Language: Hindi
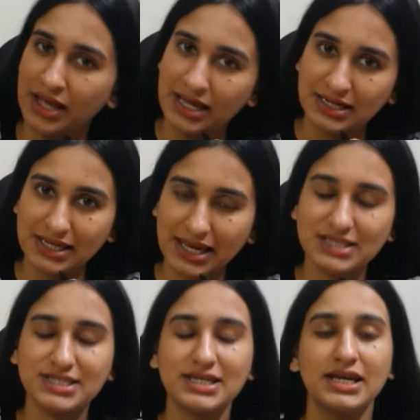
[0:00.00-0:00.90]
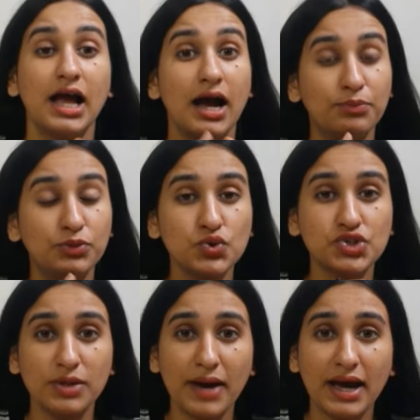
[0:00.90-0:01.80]
ठीक है जी अब दूसरी
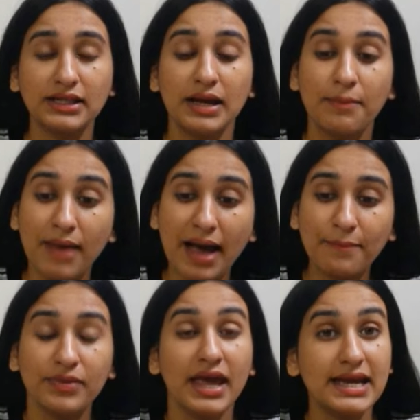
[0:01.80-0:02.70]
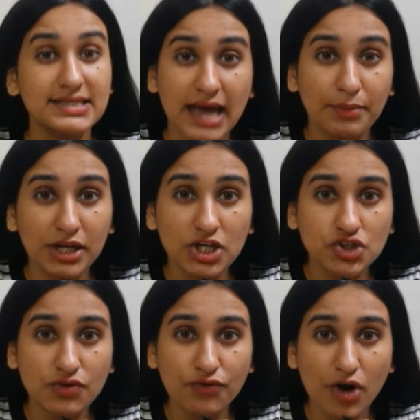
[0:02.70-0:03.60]
बात मैम एग्जामिनेशन
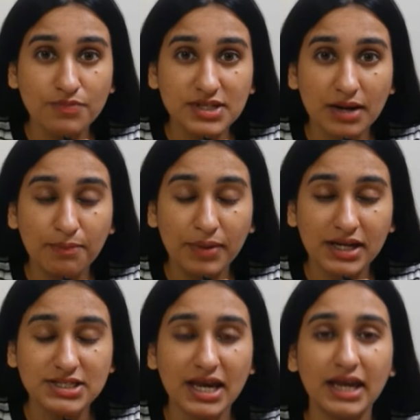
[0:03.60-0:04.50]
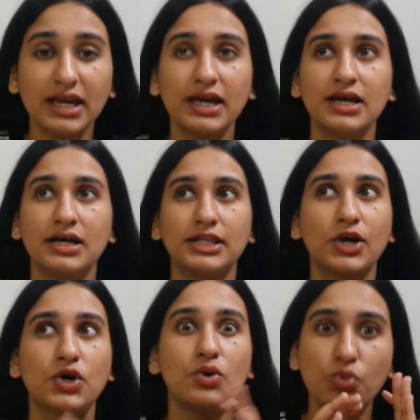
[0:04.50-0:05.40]
फॉर्म्स कब भरे जाएंगे
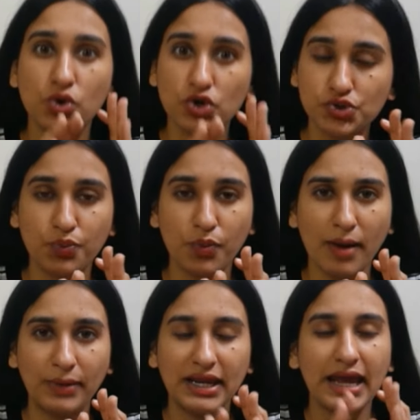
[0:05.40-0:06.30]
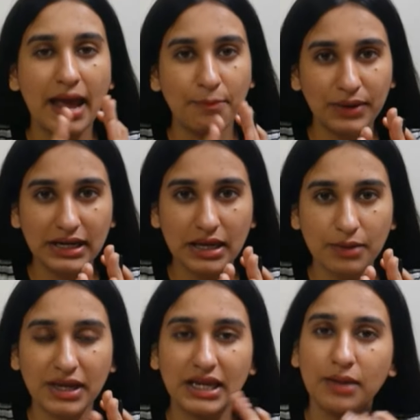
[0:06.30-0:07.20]
देखो मोस्ट प्रोबेबली अप्रैल के
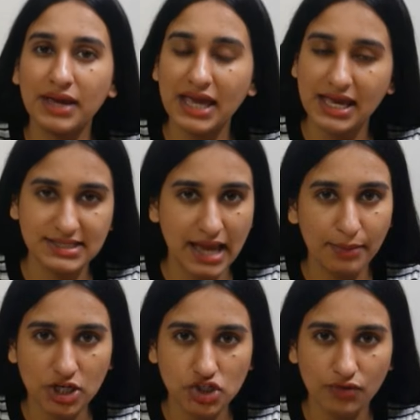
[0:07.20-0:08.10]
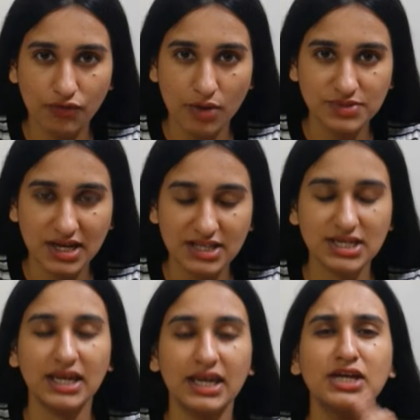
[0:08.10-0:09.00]
महीने में एग्जामिनेशन फॉर्म्स आ
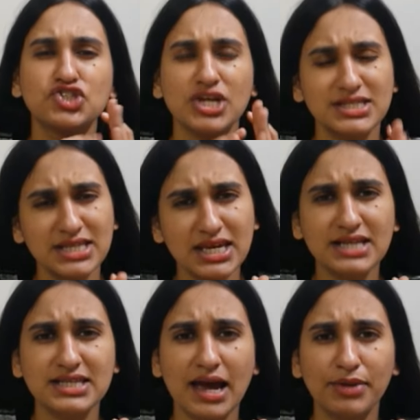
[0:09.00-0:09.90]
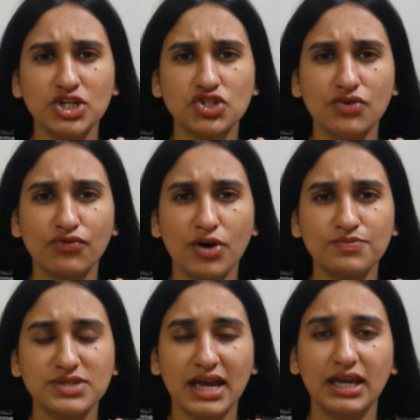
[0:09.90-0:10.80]
जाएंगे जैसे ही एग्जामिनेशन फॉर्म्स
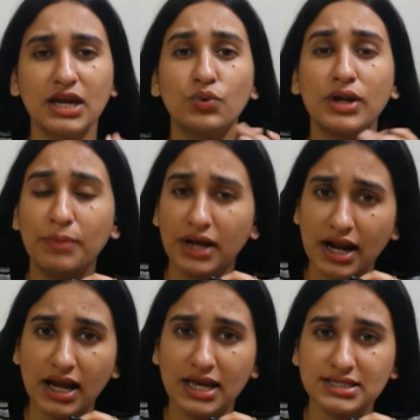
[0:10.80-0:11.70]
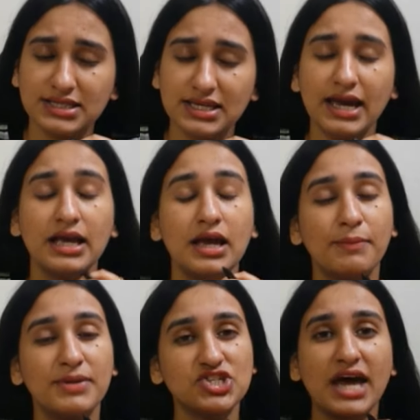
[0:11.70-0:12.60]
आएंगे उन्हें भरना कैसे है मैं
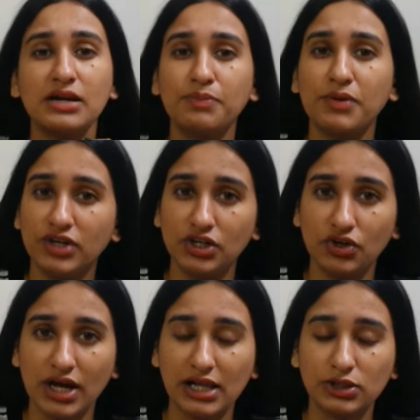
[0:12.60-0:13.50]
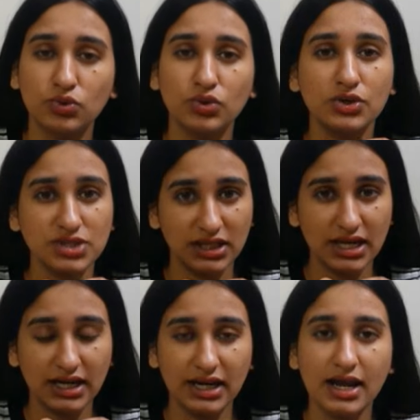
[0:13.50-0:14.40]
चैनल पे वीडियो डाल दूंगी उसे देख
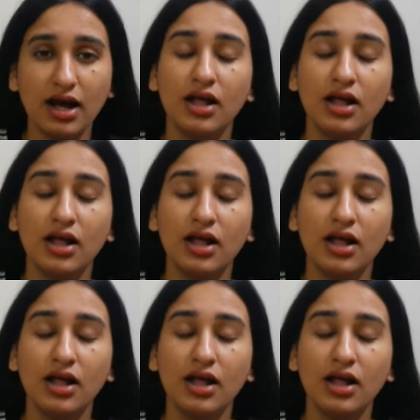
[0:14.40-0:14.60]
लेना